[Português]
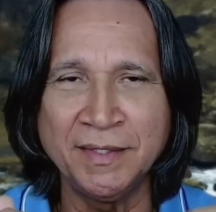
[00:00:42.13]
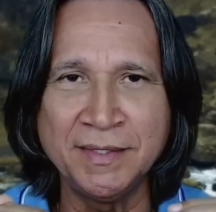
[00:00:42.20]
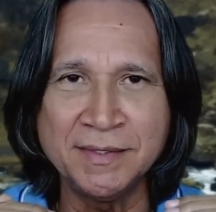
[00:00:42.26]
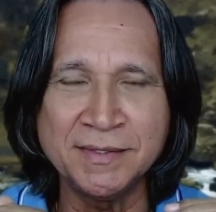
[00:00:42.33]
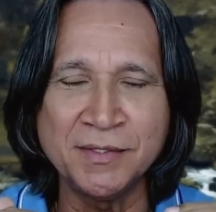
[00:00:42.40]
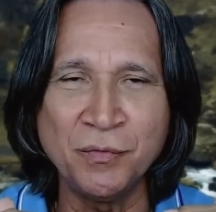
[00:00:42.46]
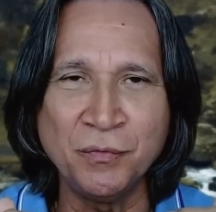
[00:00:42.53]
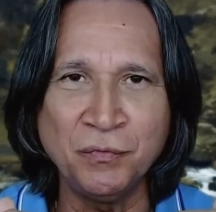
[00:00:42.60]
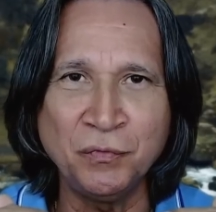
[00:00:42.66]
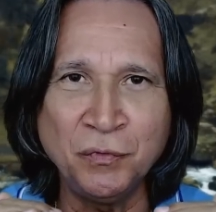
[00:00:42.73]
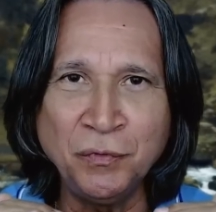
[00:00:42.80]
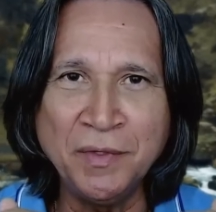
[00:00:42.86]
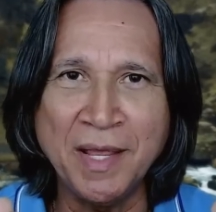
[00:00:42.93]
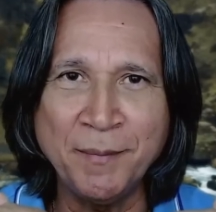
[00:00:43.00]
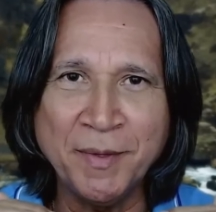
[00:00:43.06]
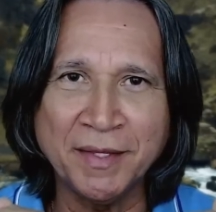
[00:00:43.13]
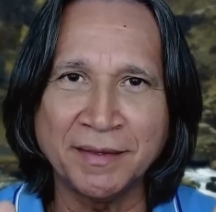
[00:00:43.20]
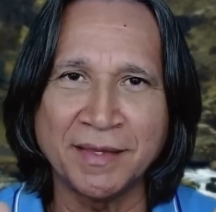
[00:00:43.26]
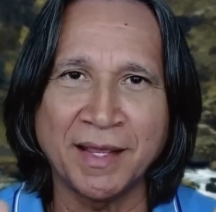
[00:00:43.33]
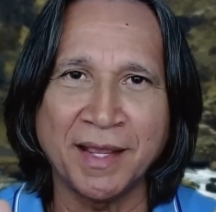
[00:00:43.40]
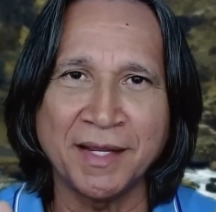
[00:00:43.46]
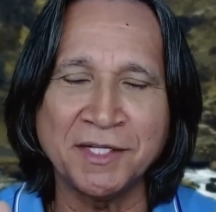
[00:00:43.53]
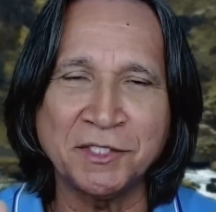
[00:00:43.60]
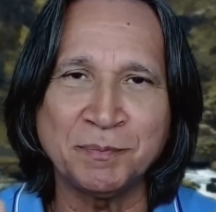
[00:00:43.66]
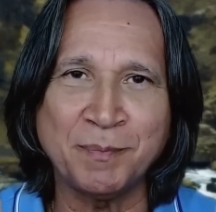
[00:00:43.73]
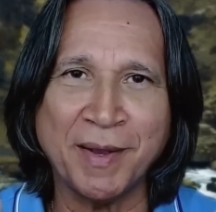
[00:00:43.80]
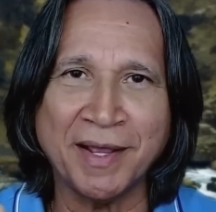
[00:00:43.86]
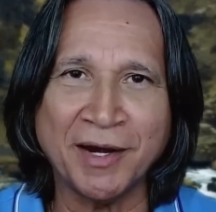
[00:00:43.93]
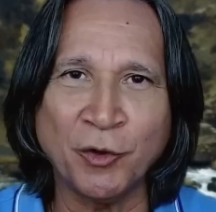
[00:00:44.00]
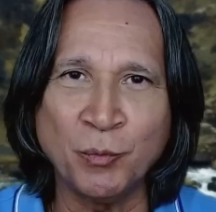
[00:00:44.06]
que são fundamentais
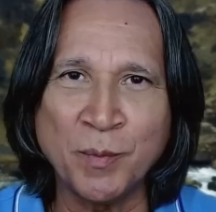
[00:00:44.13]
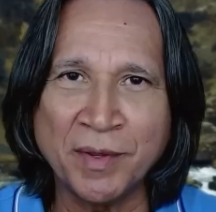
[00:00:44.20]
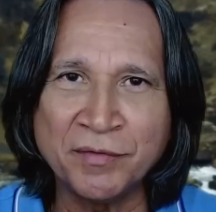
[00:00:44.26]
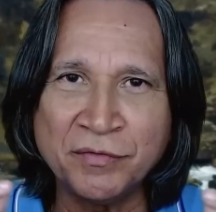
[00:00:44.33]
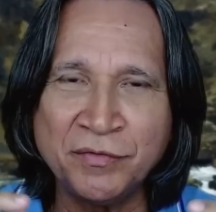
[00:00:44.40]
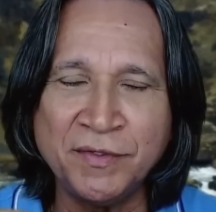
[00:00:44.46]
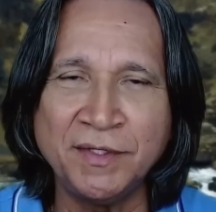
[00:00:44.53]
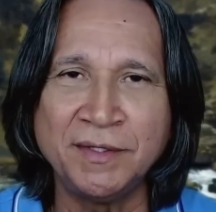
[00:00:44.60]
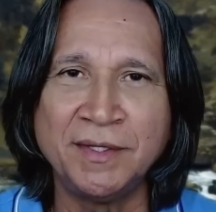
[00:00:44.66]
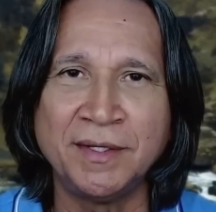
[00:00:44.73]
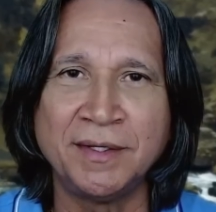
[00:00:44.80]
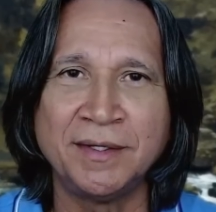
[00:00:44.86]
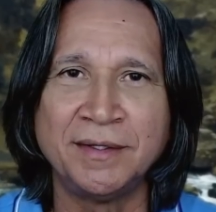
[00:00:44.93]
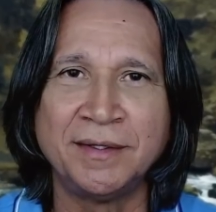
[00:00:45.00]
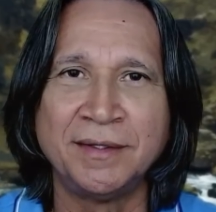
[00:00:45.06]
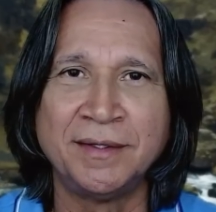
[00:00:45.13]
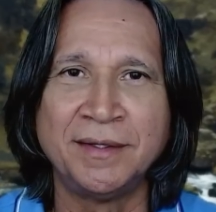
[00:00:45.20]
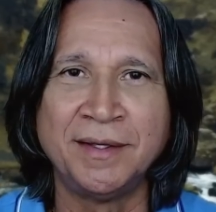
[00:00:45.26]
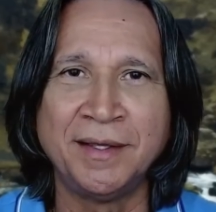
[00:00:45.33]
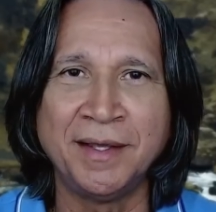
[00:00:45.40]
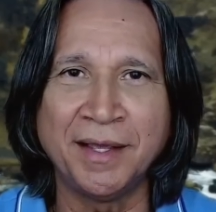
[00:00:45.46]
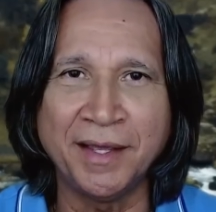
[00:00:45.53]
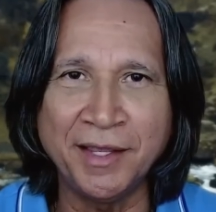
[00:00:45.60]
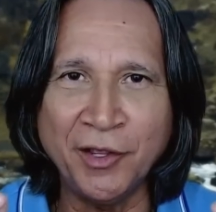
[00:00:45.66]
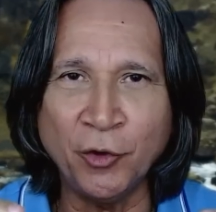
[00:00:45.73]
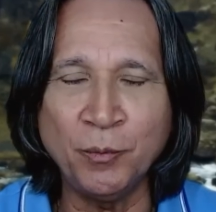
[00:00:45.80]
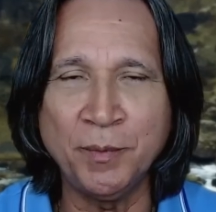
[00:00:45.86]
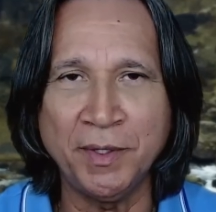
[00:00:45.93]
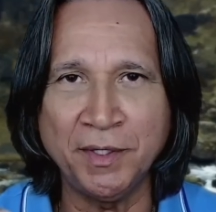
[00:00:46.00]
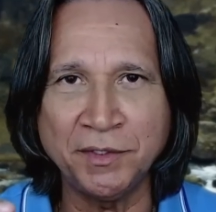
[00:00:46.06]
para uma vida
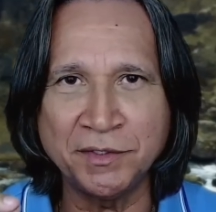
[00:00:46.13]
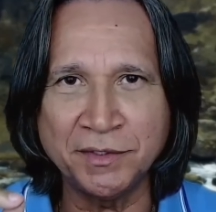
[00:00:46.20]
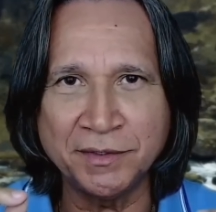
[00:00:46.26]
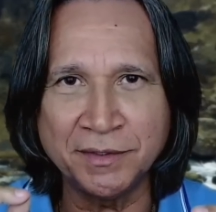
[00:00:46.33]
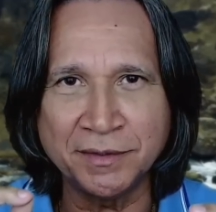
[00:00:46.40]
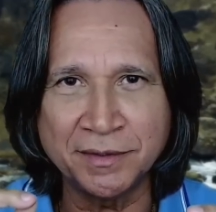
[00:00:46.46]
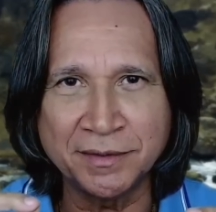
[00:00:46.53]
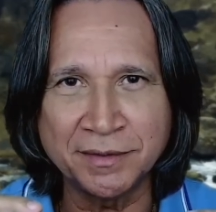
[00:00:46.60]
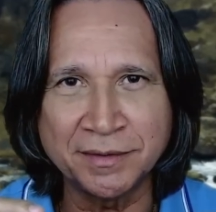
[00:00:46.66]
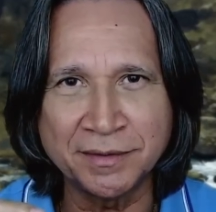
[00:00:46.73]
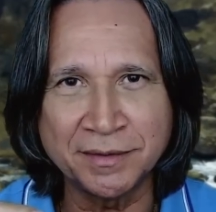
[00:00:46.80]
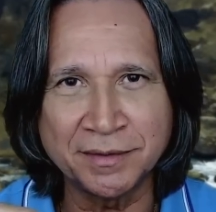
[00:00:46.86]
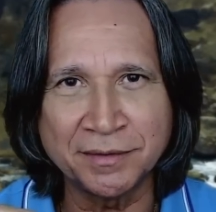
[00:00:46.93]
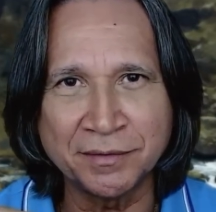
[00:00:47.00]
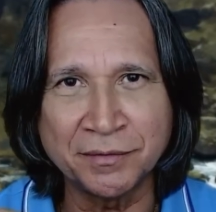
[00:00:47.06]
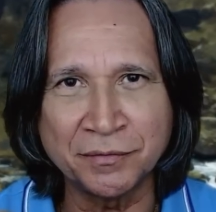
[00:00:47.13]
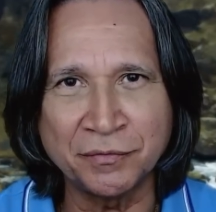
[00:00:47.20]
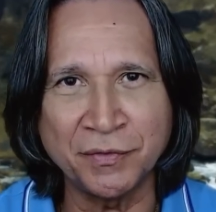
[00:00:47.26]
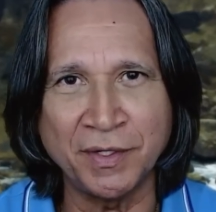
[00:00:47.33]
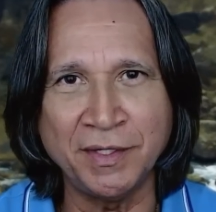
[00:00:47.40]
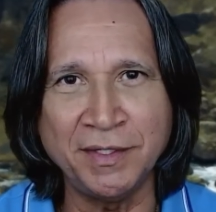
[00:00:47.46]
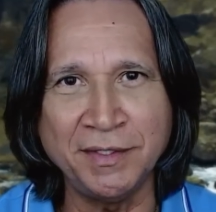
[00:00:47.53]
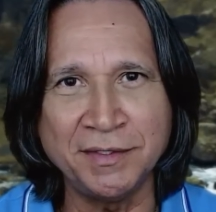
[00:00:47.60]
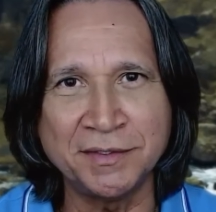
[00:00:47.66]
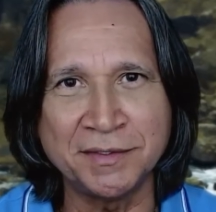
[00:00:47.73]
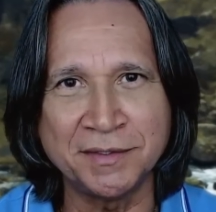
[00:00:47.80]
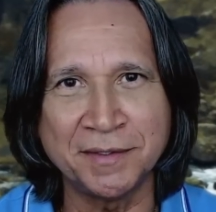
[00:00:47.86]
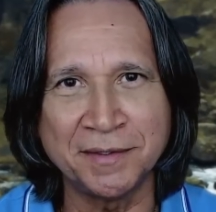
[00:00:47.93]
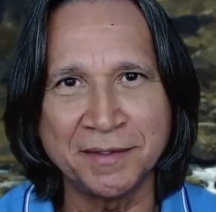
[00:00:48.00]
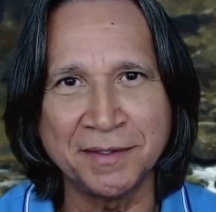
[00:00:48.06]
realmente
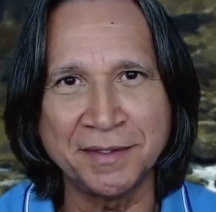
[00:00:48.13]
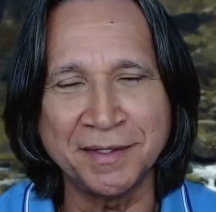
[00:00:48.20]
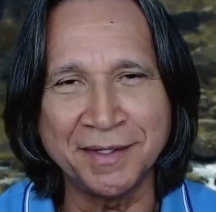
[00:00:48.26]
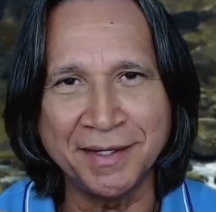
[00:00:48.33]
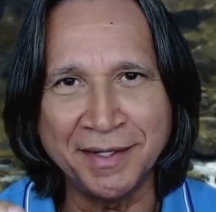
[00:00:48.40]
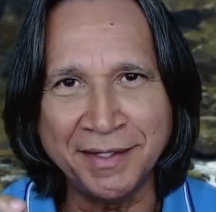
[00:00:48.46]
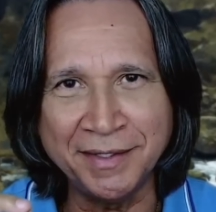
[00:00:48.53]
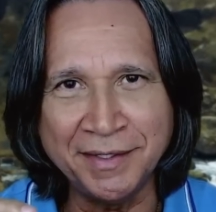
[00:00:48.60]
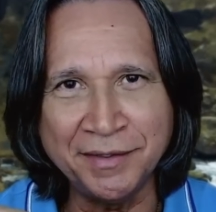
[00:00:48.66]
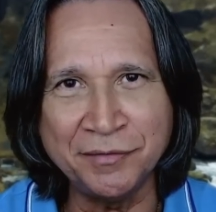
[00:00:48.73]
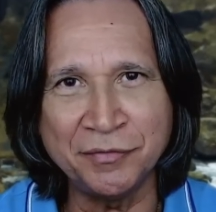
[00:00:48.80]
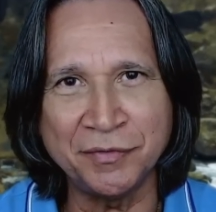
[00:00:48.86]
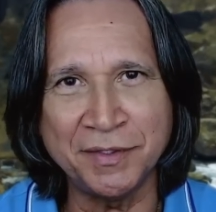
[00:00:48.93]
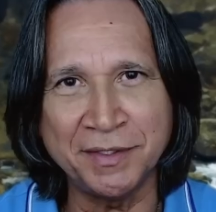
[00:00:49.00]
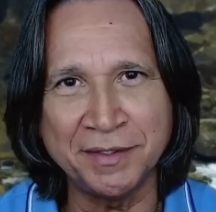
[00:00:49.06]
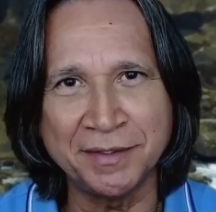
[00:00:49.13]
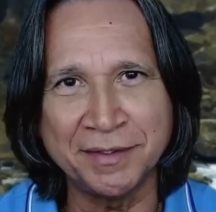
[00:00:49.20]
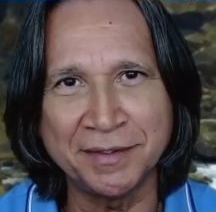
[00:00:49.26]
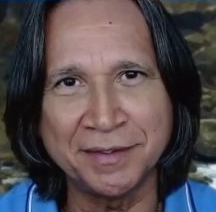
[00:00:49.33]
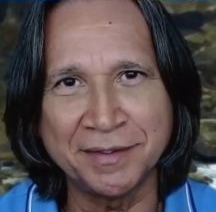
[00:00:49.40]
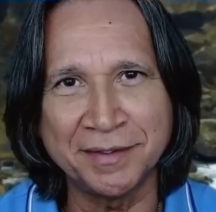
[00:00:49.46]
feliz, livre,